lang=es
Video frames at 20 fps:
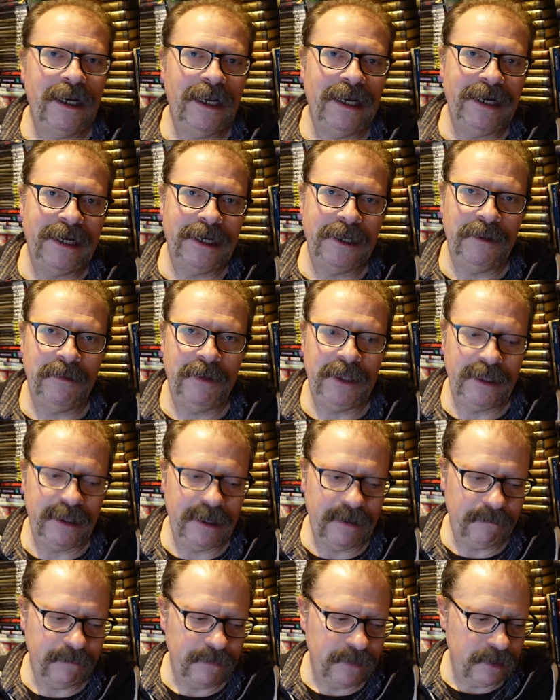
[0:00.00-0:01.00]
de la guerra de
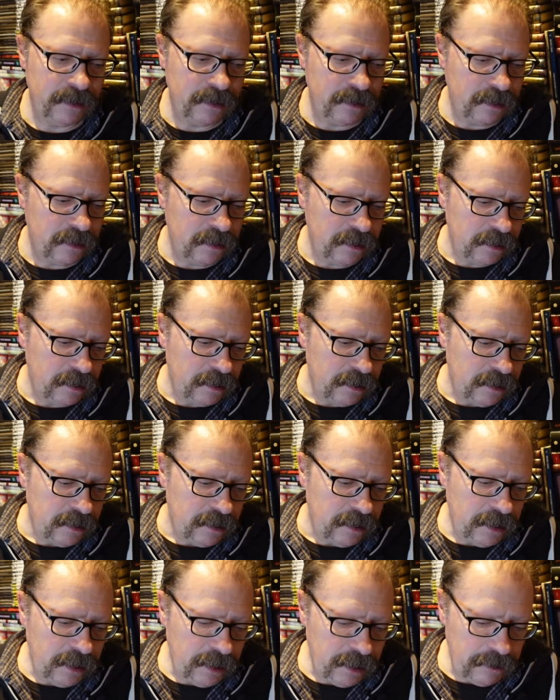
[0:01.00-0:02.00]
Vietnam.
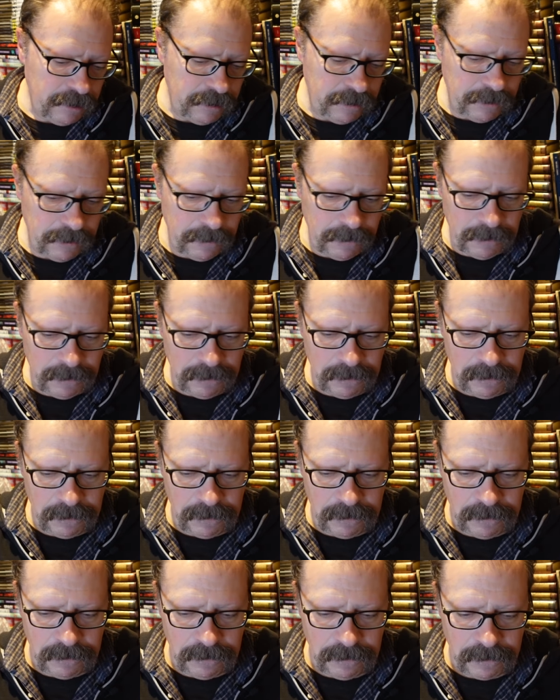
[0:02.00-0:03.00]
Eh,
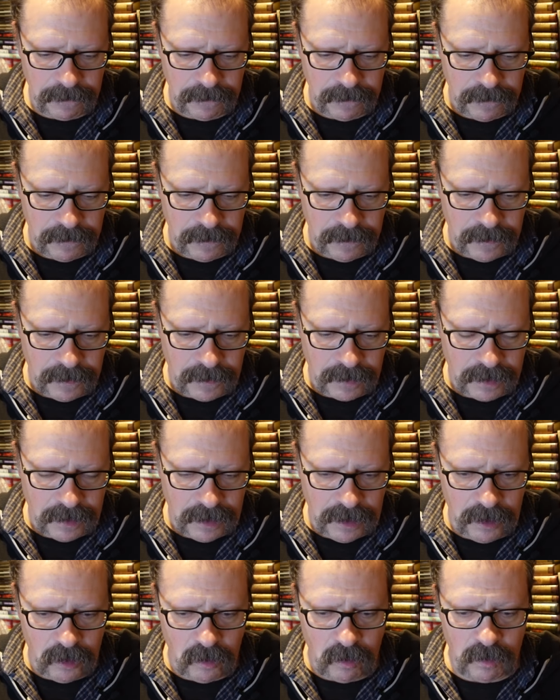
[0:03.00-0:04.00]

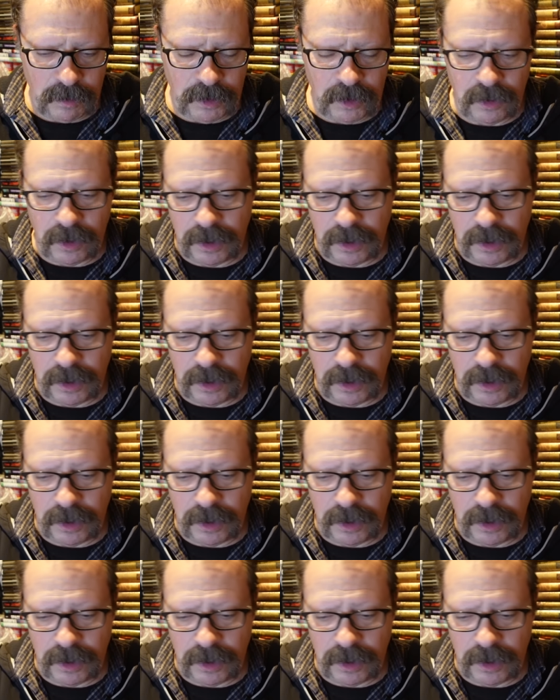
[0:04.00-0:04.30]
en un momento